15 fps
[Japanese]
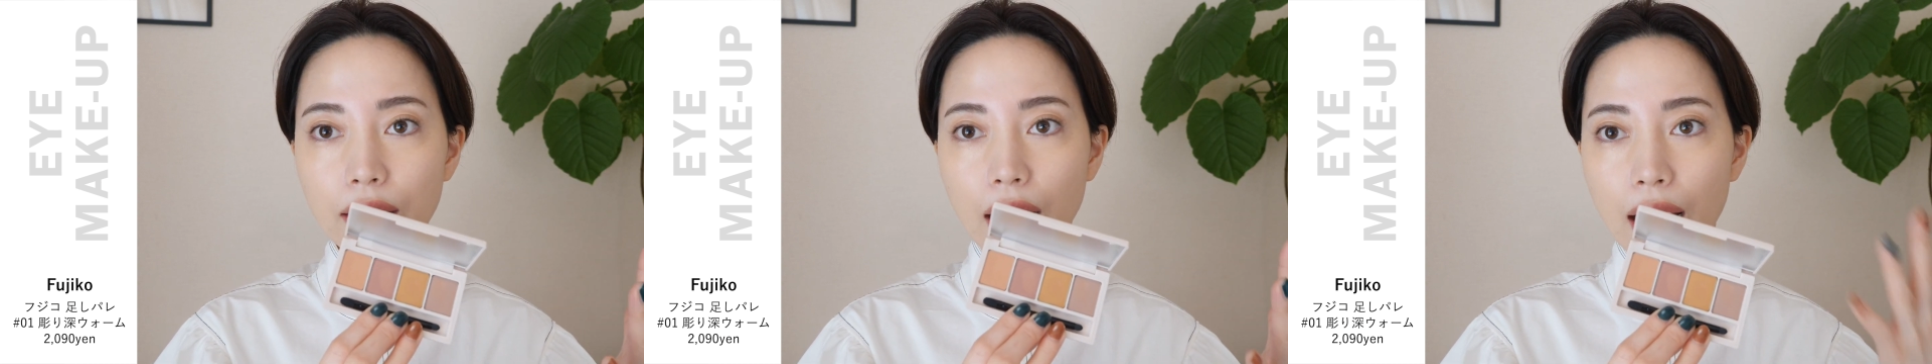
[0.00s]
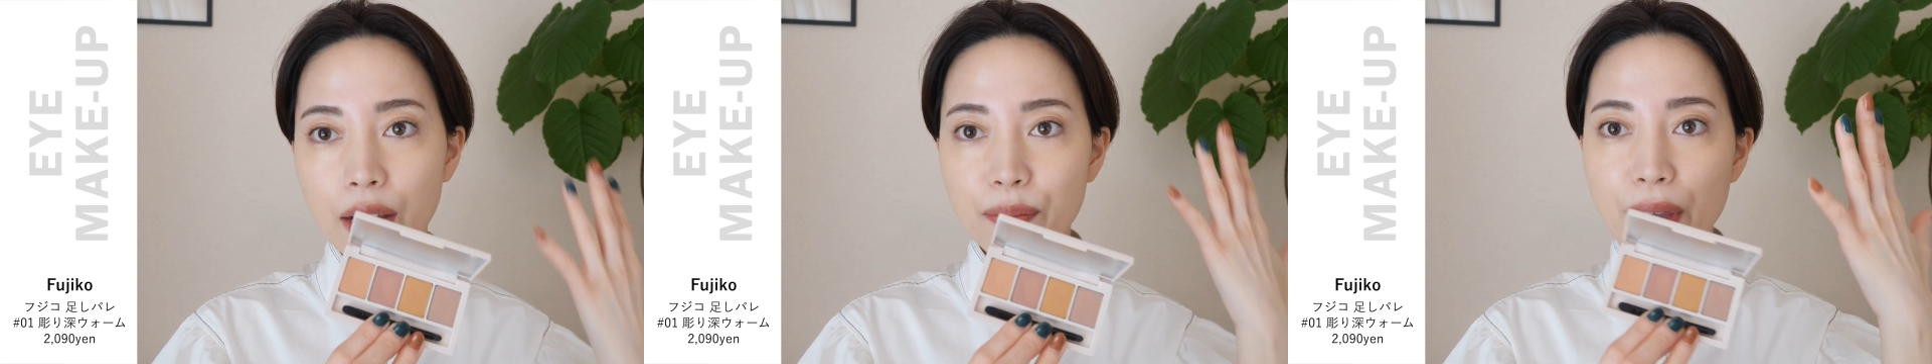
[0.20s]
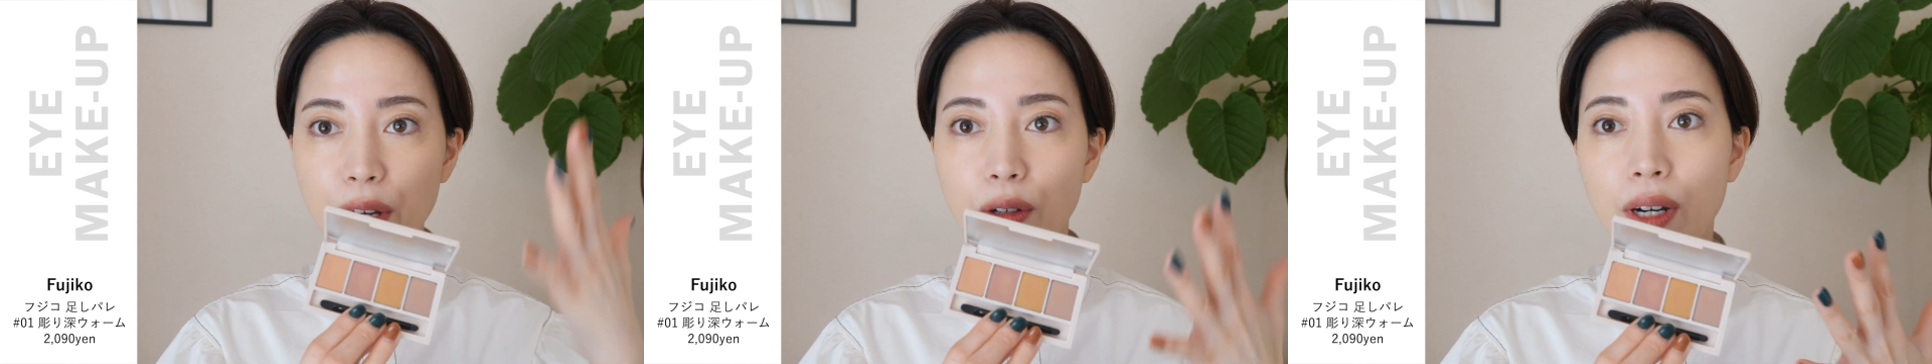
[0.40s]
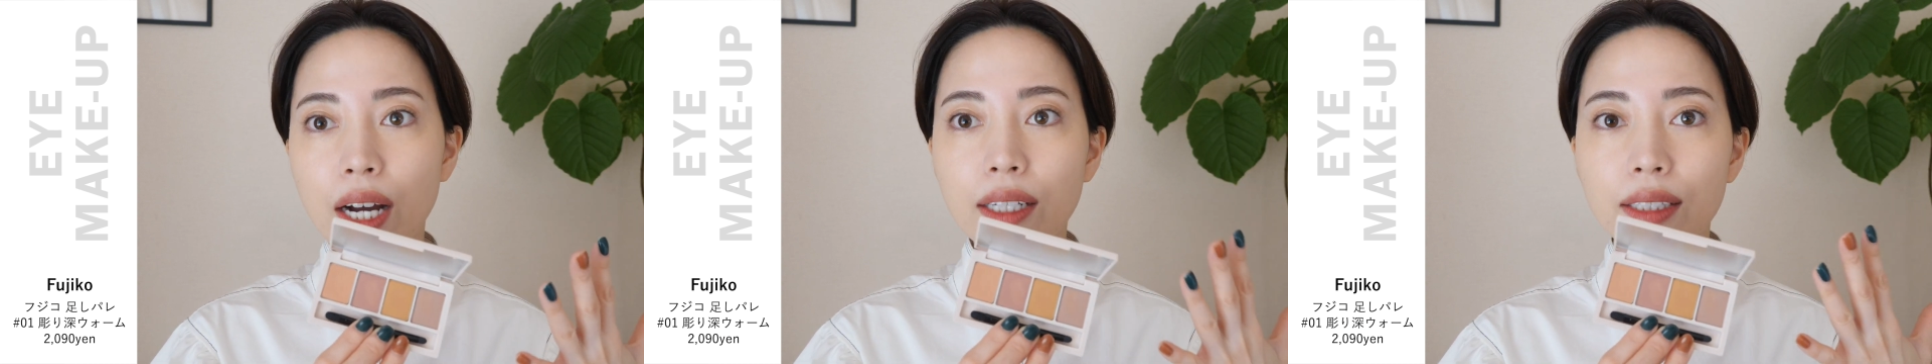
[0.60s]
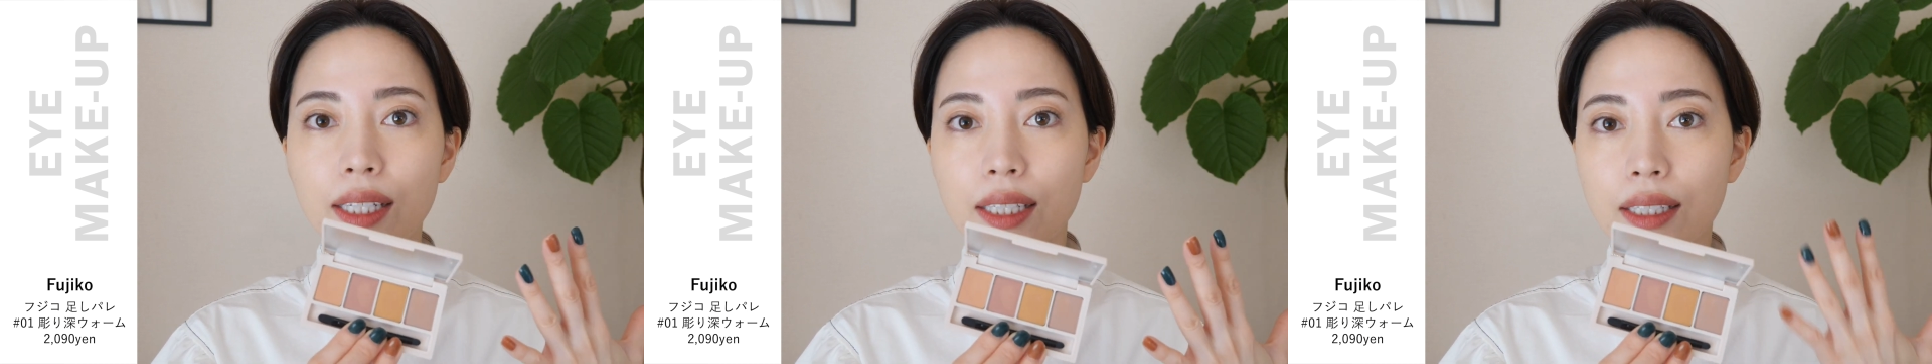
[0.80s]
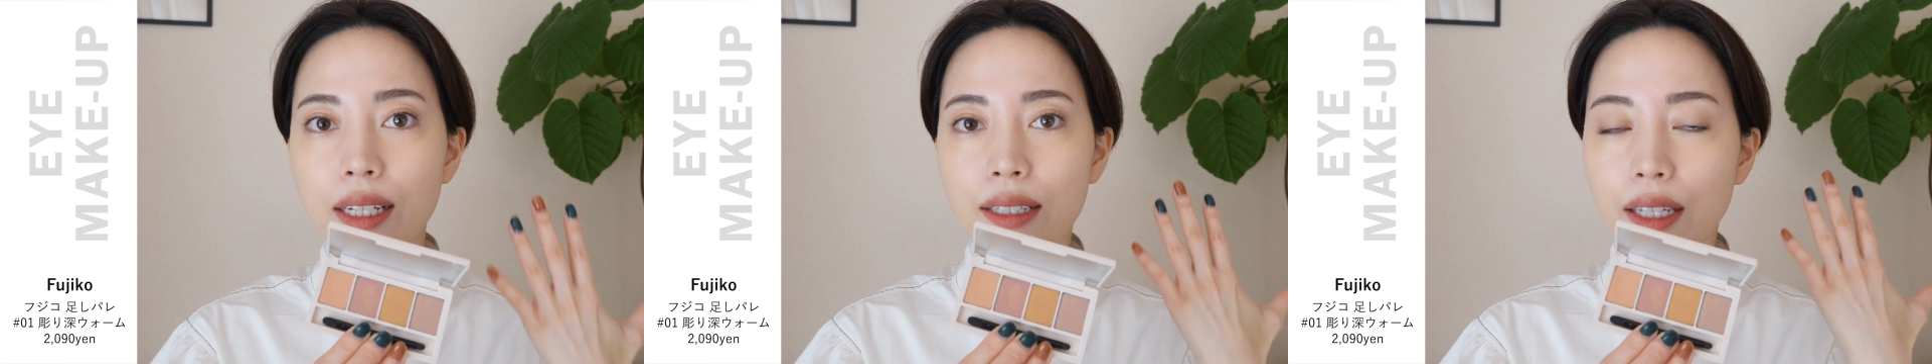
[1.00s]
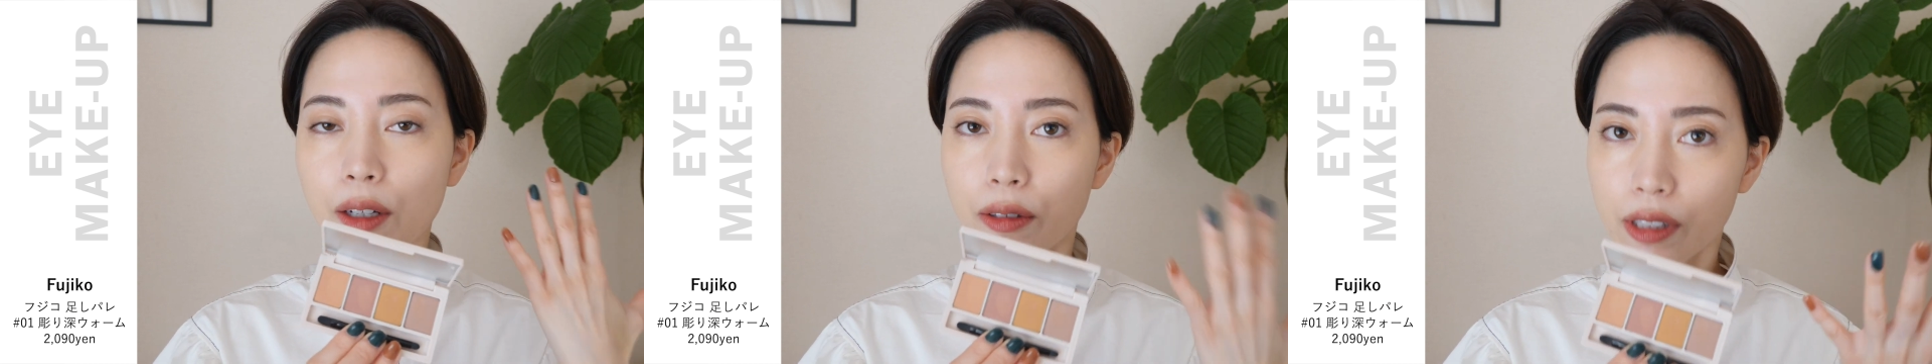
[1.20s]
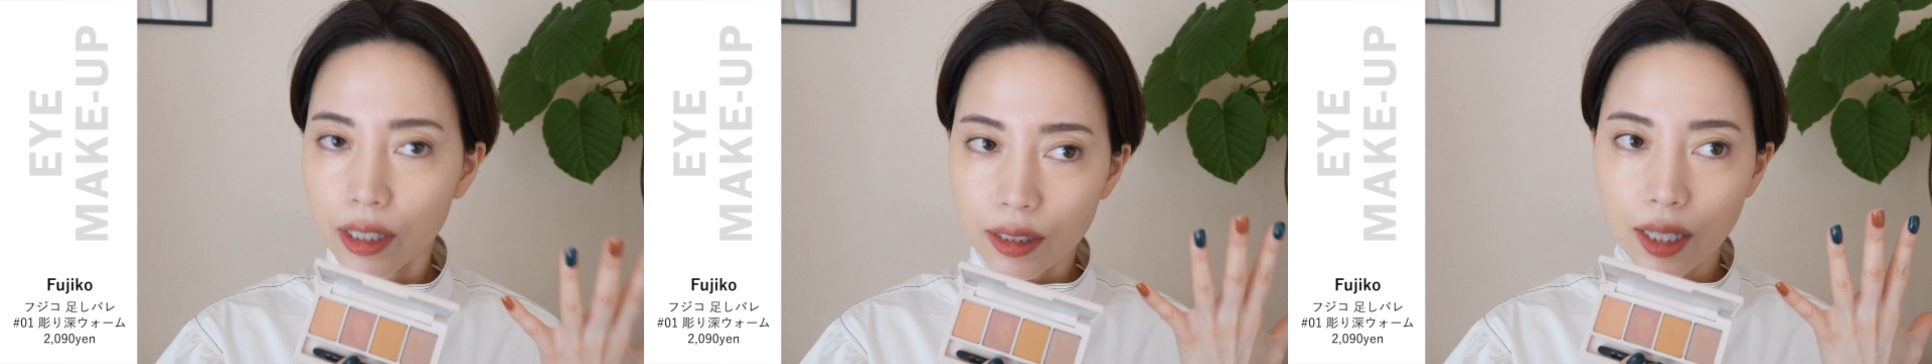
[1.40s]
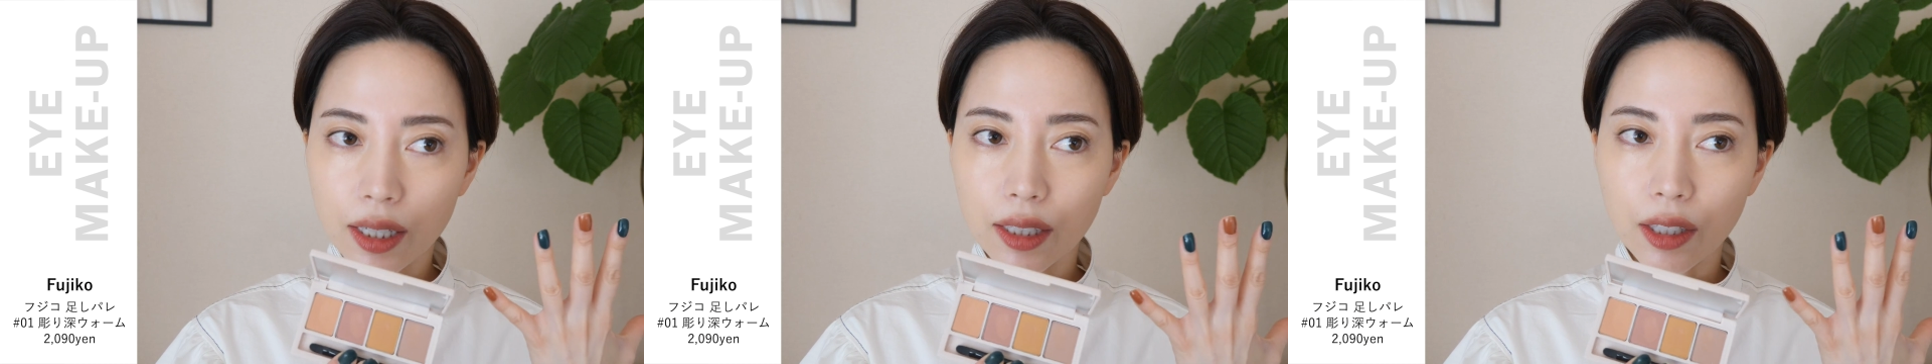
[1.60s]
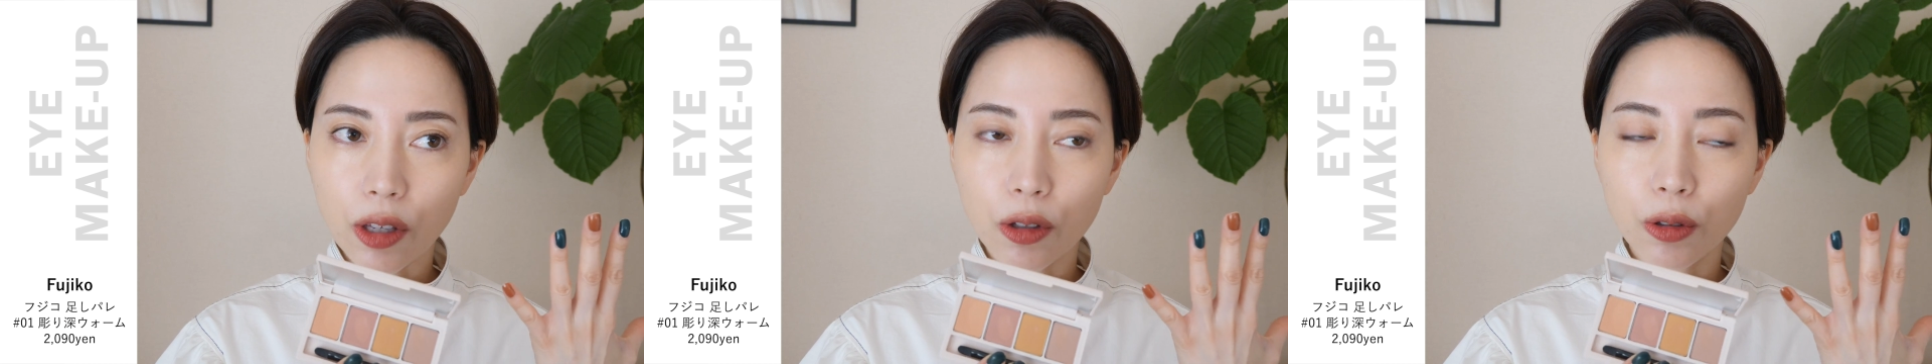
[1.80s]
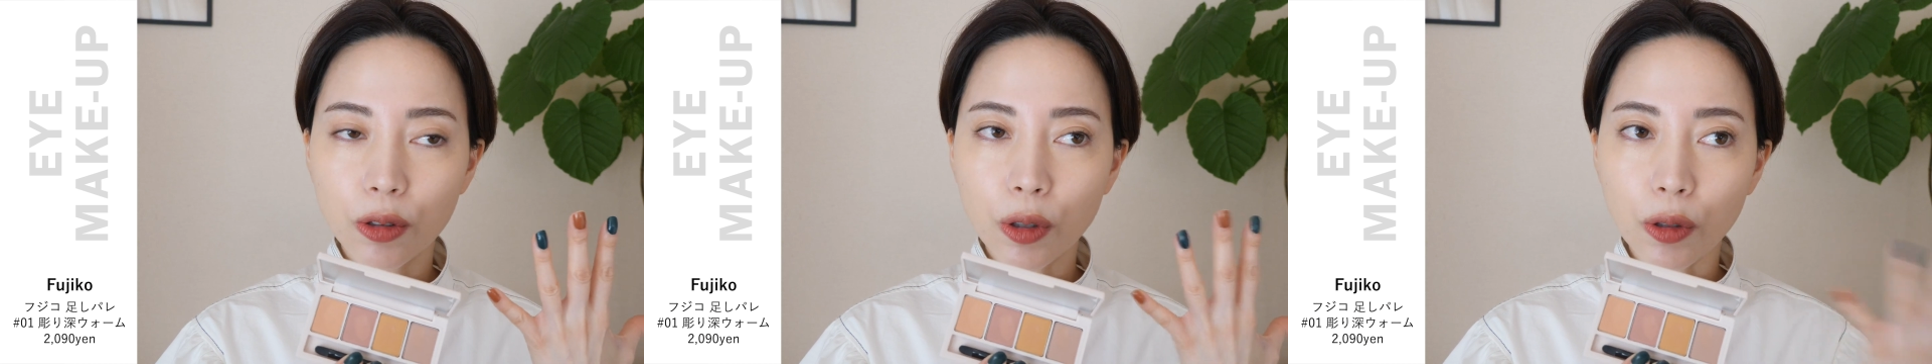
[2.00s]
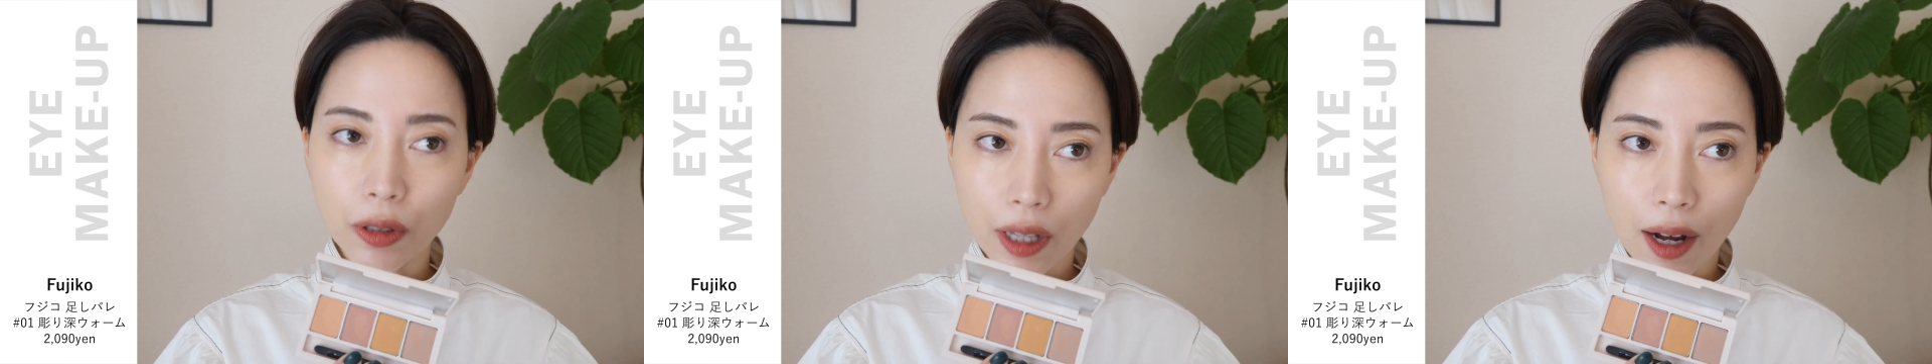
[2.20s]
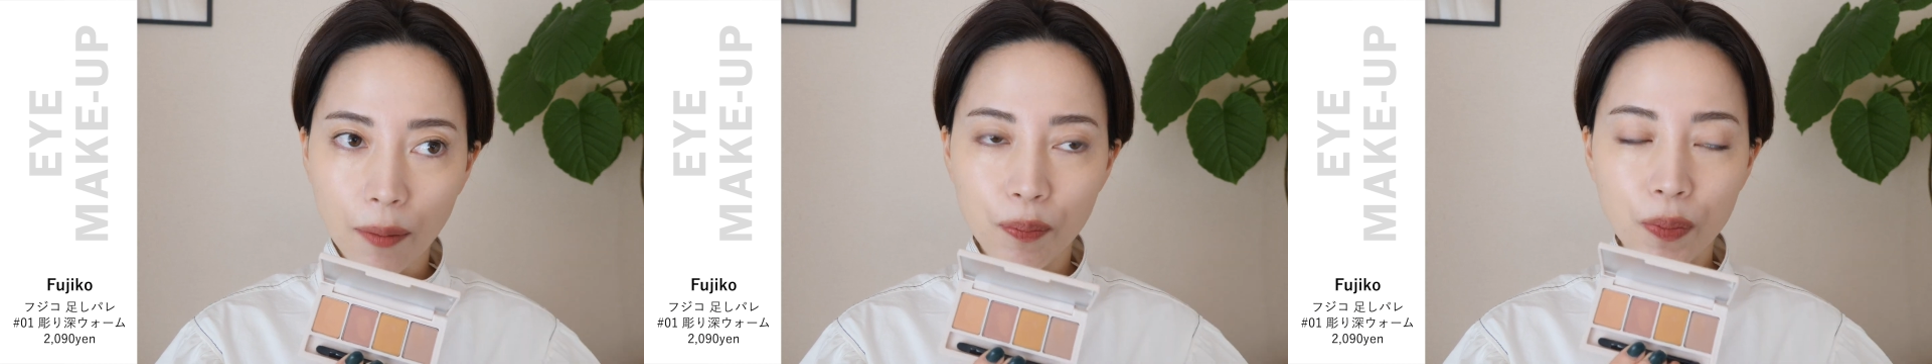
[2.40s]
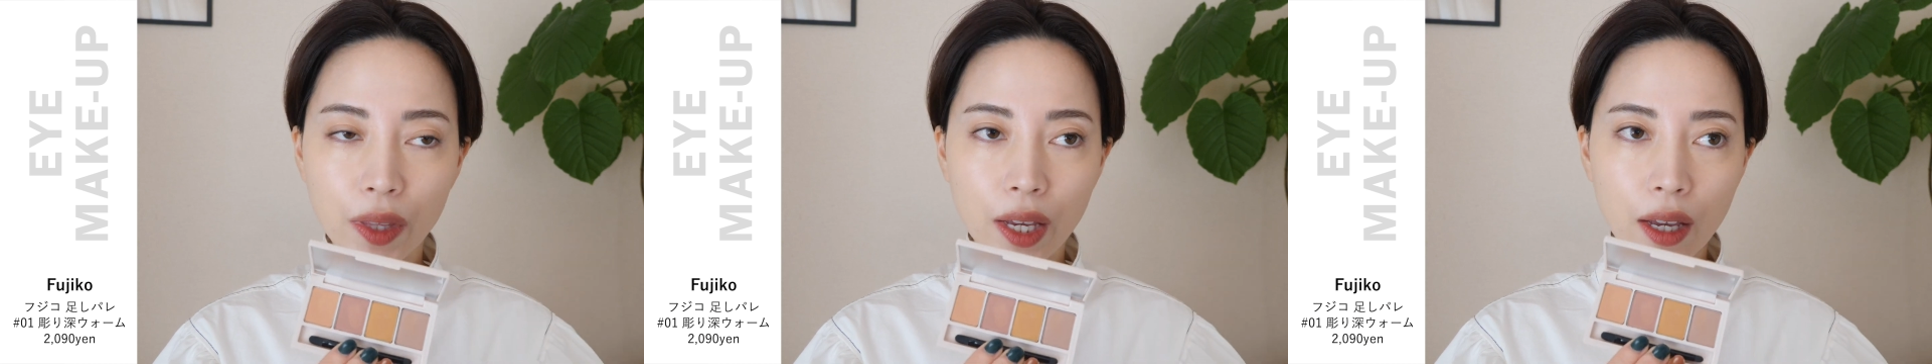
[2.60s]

アイメイク完成させてくださいっていうような